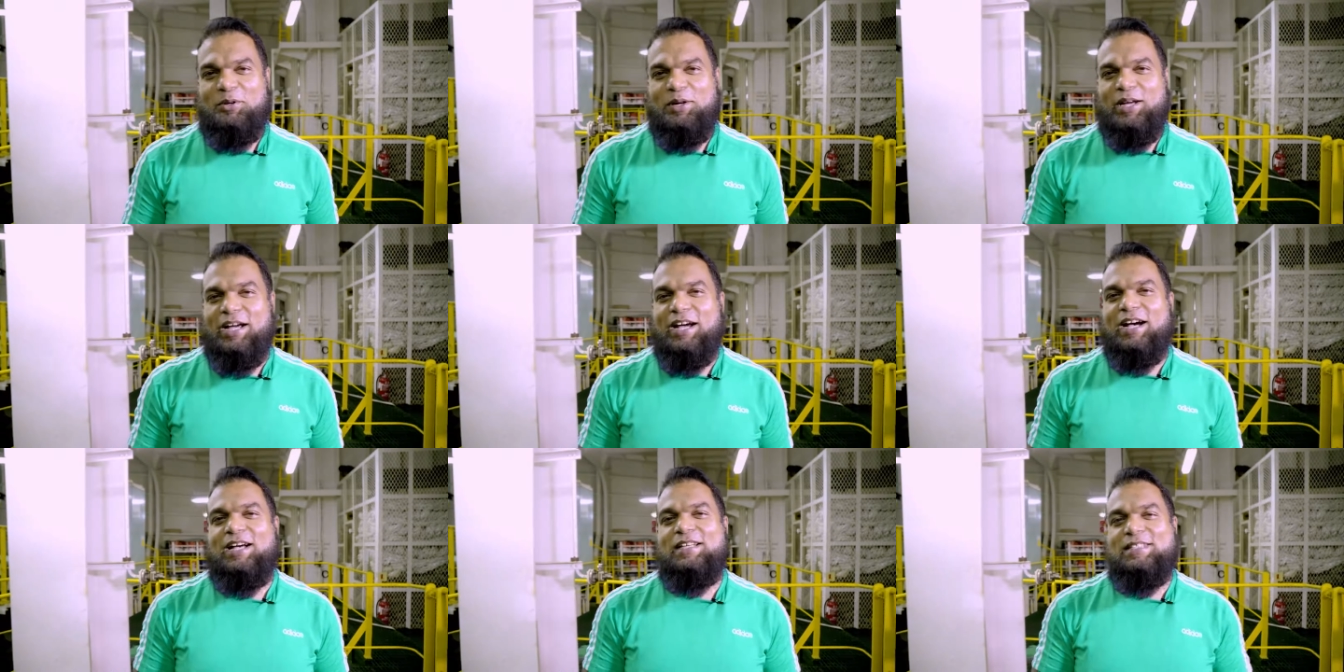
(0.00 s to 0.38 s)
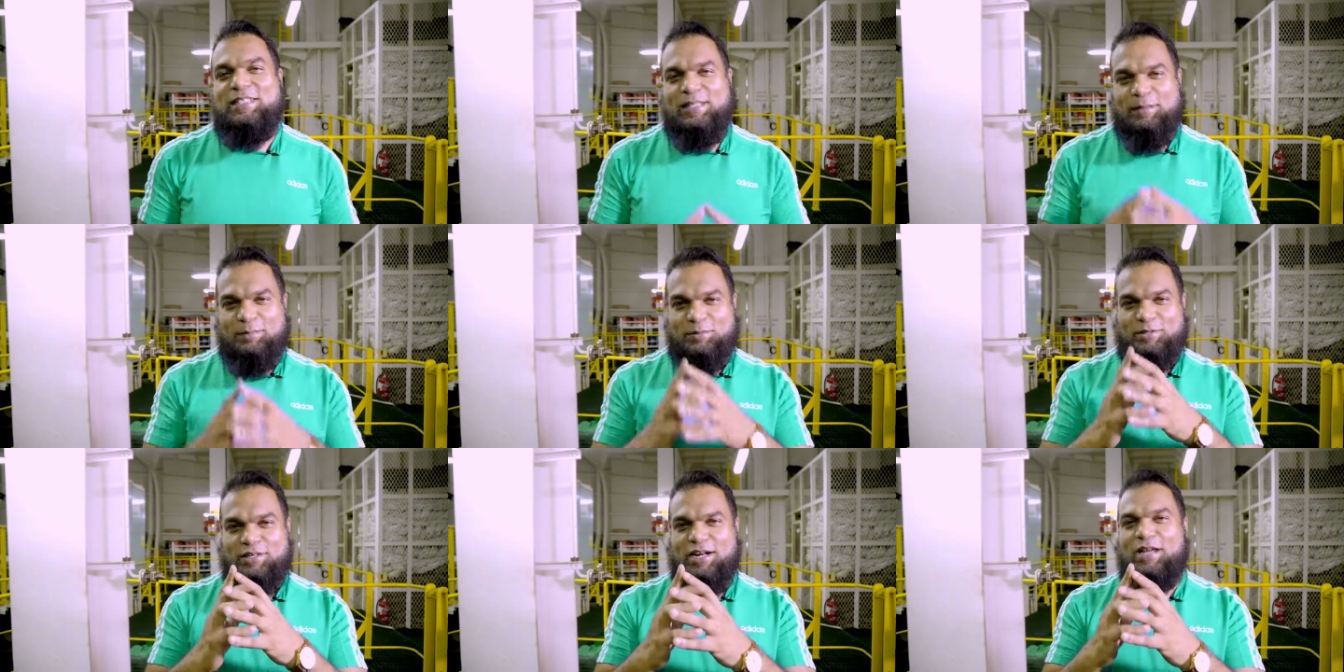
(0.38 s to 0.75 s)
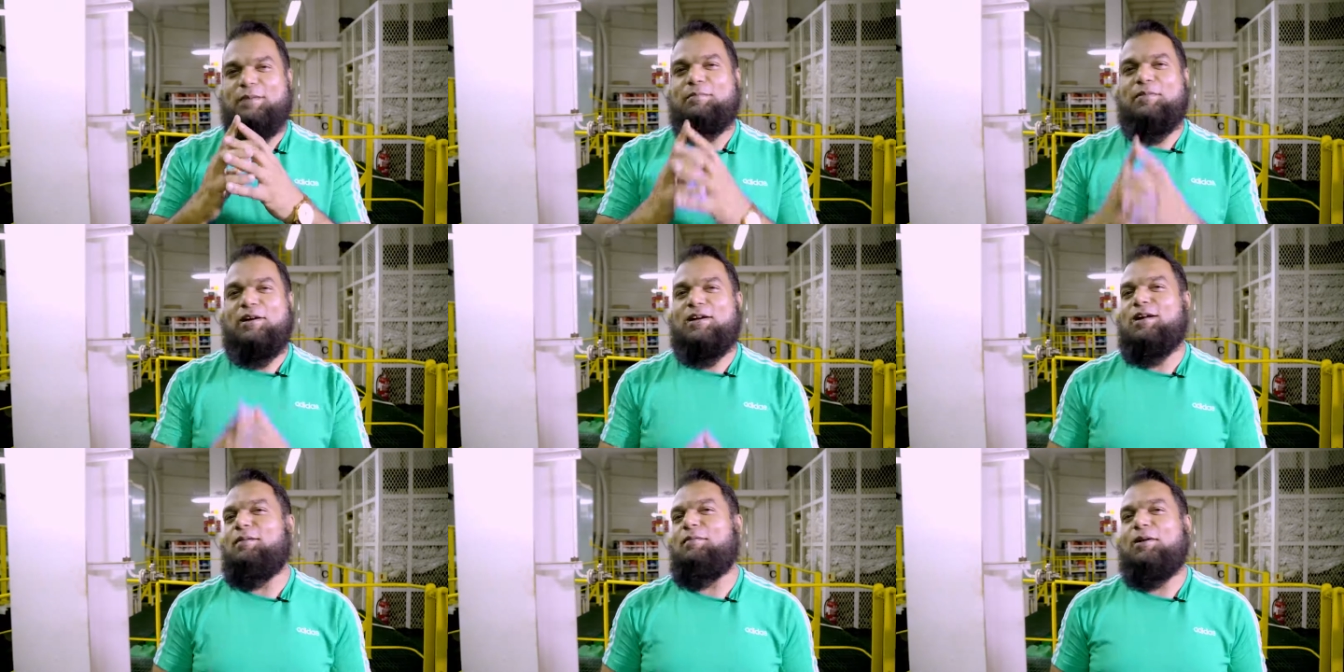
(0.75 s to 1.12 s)
भूलिएगा
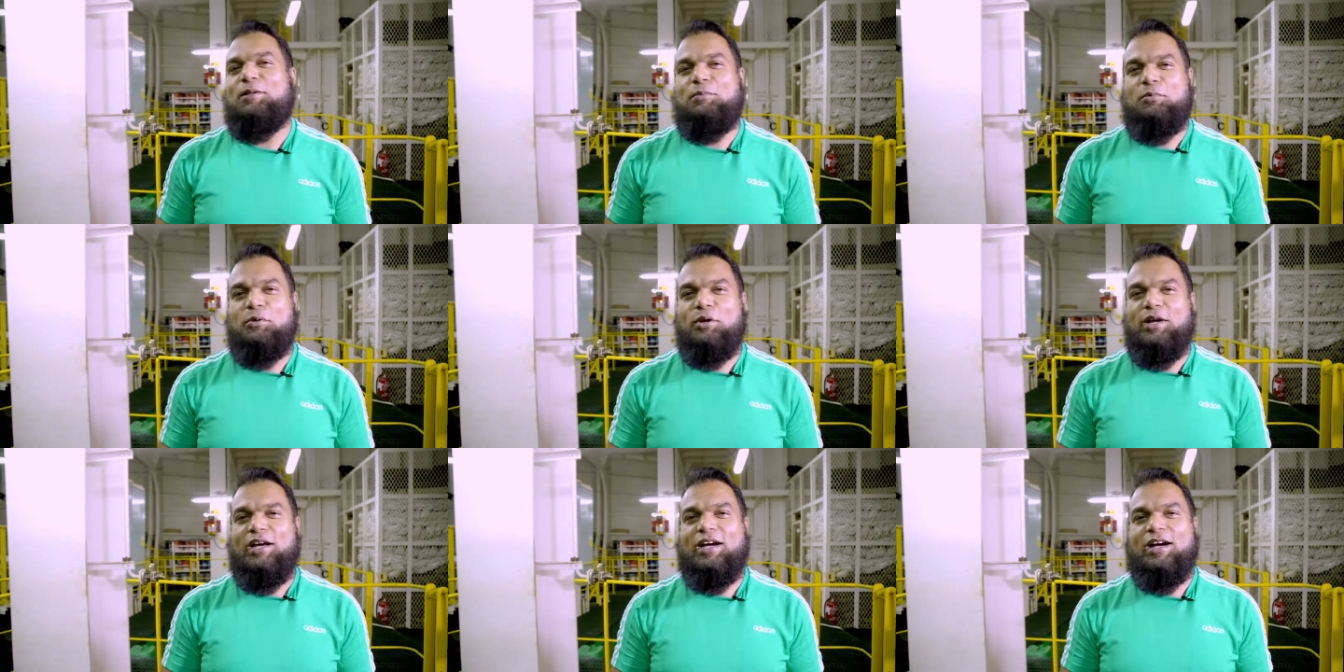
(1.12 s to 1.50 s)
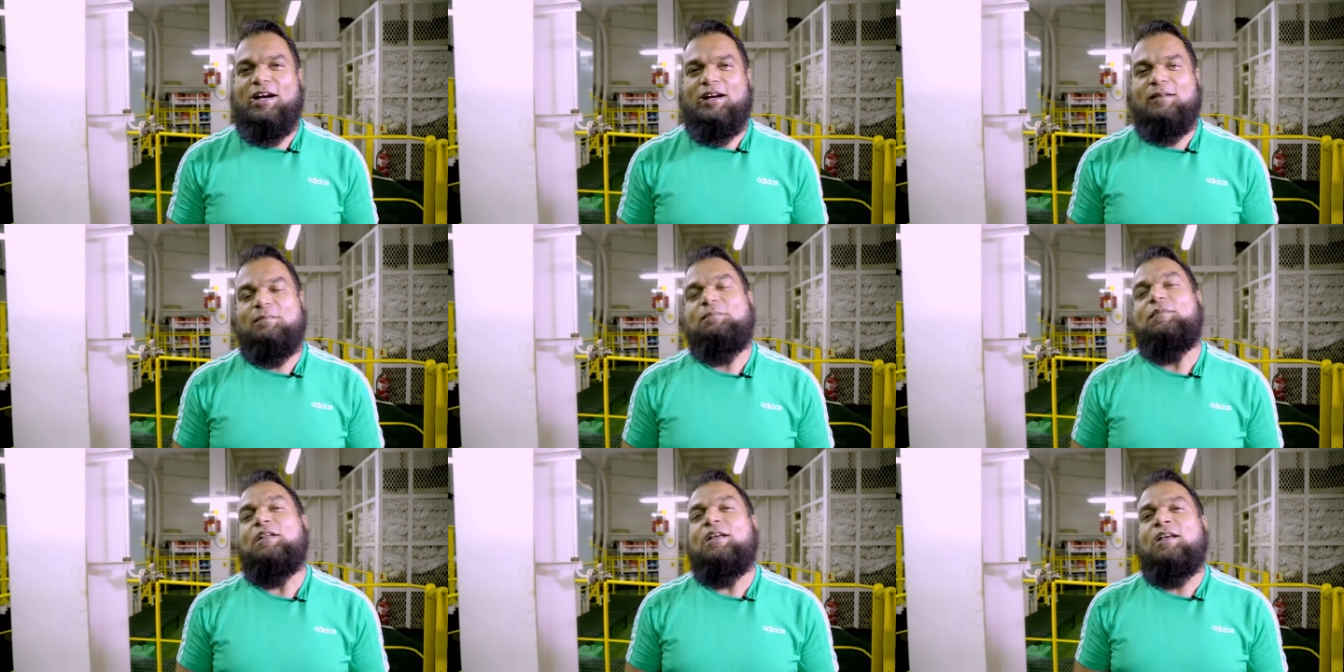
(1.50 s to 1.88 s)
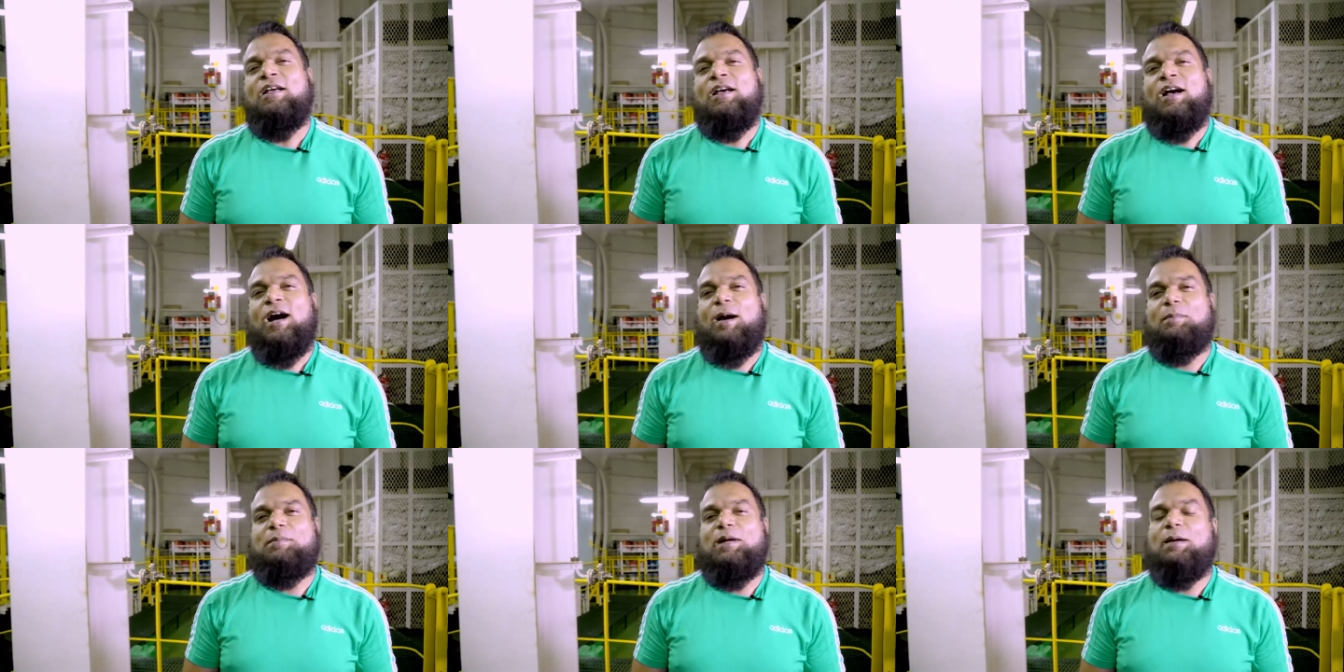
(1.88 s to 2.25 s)
सब्सक्राइब करना मत भूलिएगा
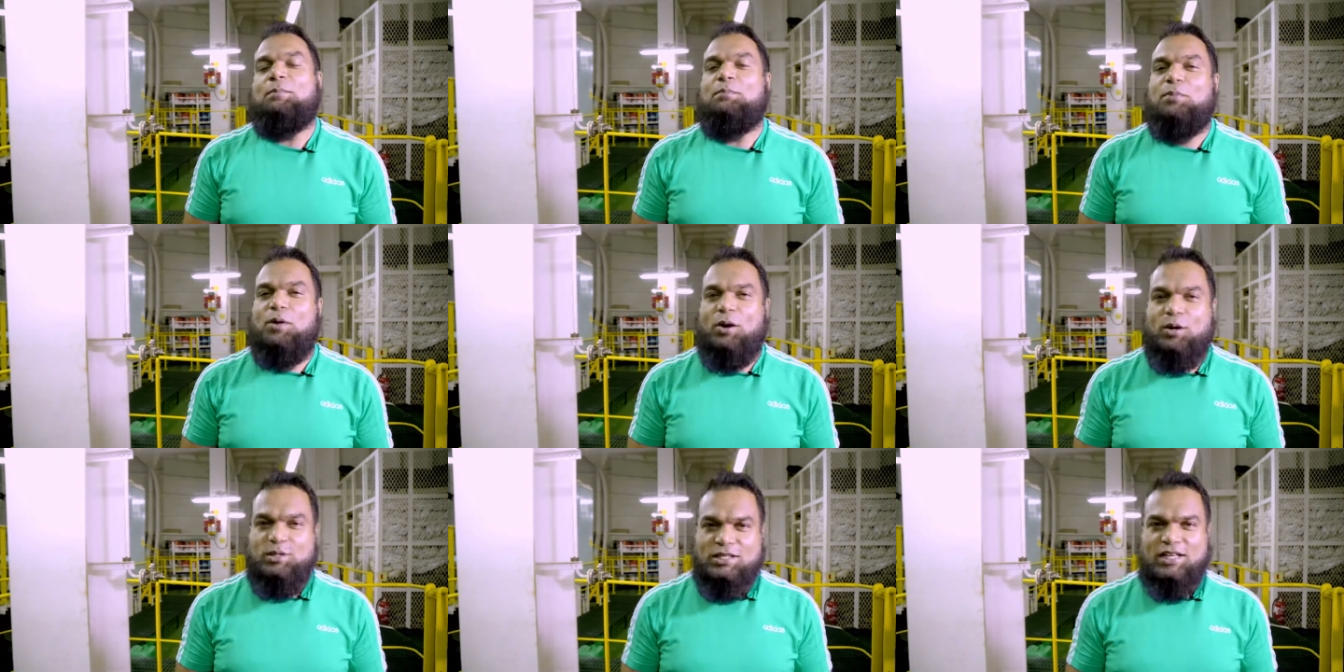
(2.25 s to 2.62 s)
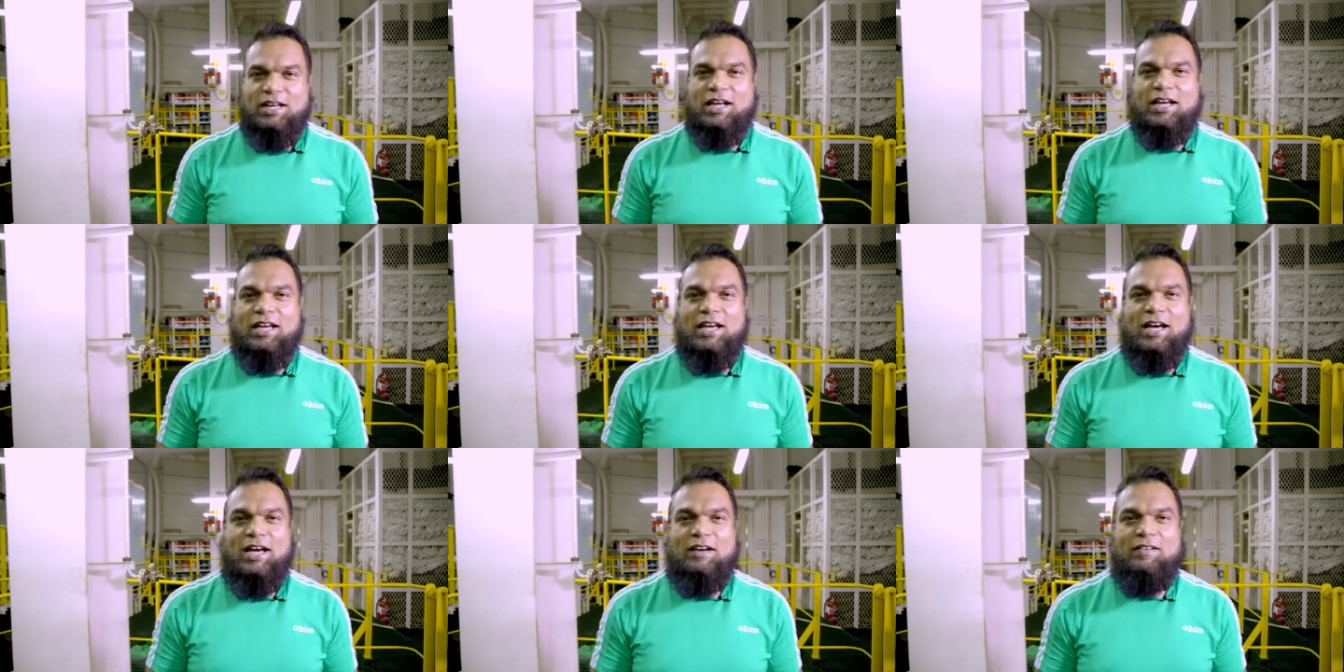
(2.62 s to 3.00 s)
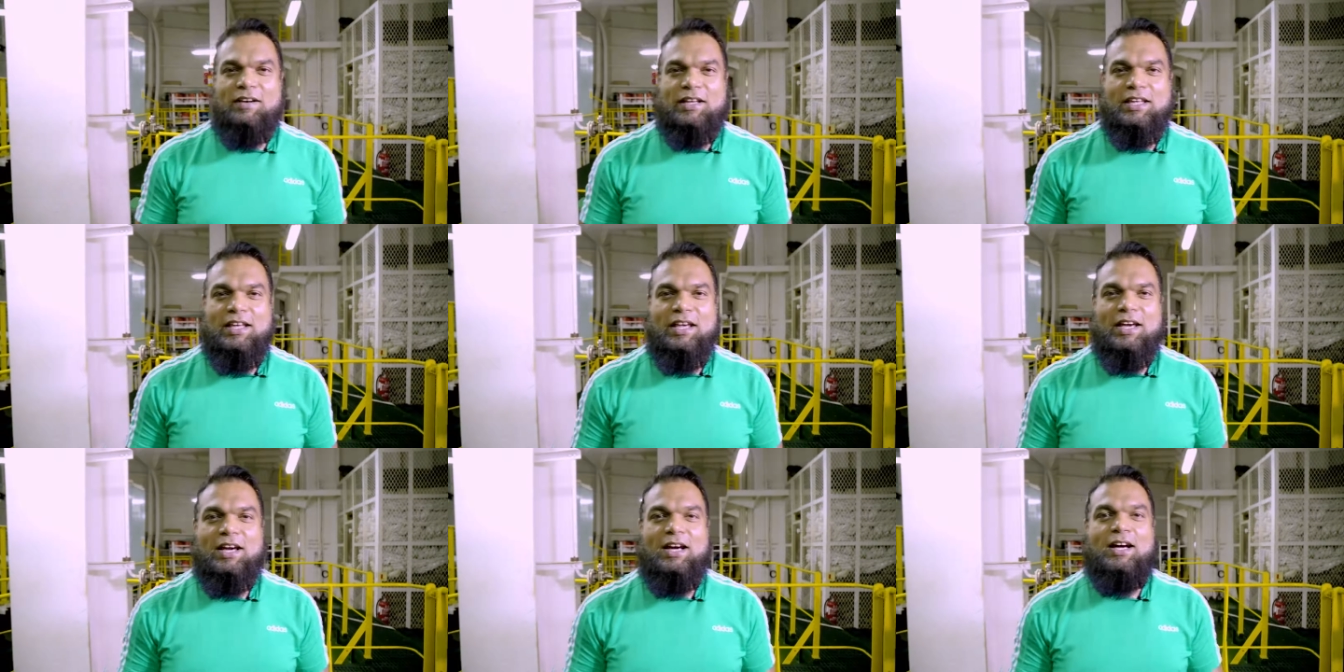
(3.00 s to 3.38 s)
अपना बहुत सारा ख्याल
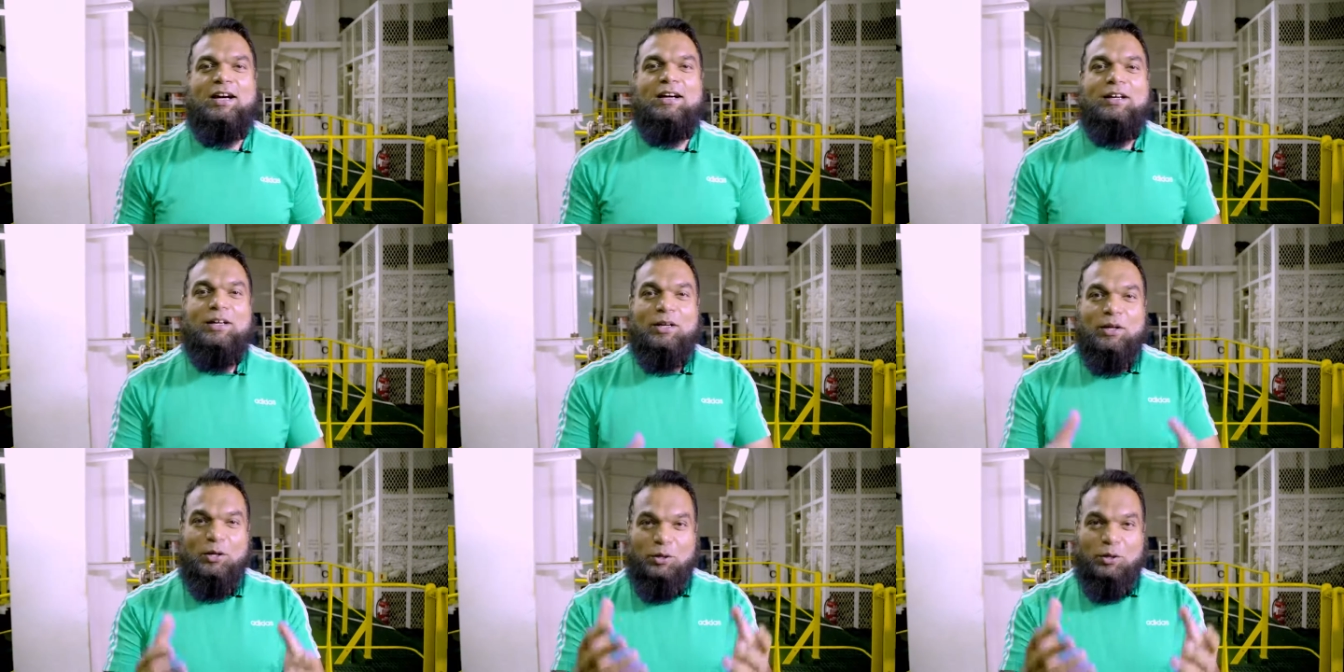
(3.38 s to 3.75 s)
रखिएगा